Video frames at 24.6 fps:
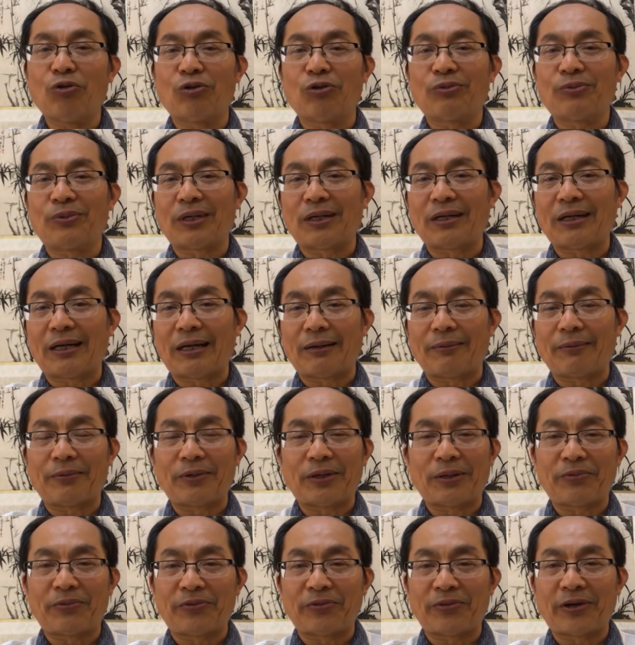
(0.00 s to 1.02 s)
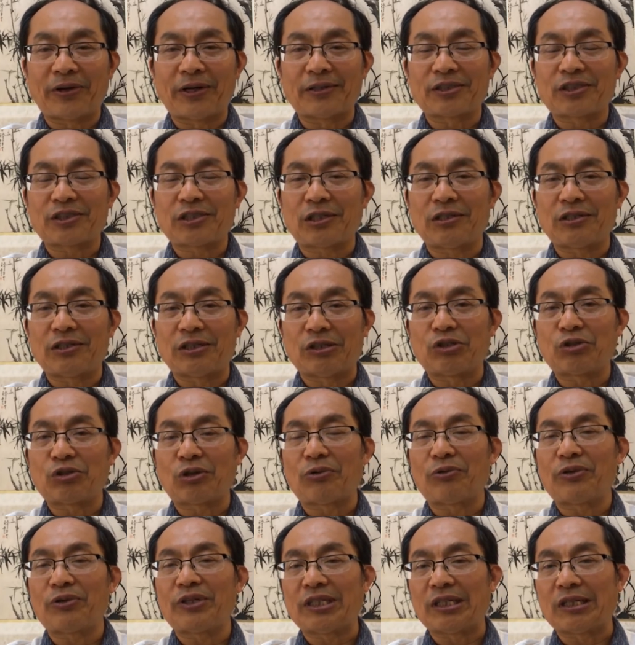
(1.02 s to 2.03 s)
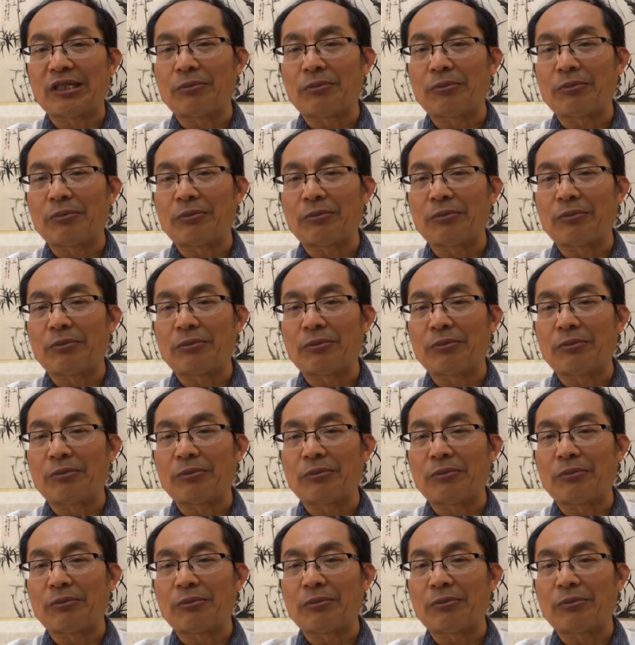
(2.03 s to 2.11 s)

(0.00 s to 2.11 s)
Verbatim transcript: 把两把把这人权问题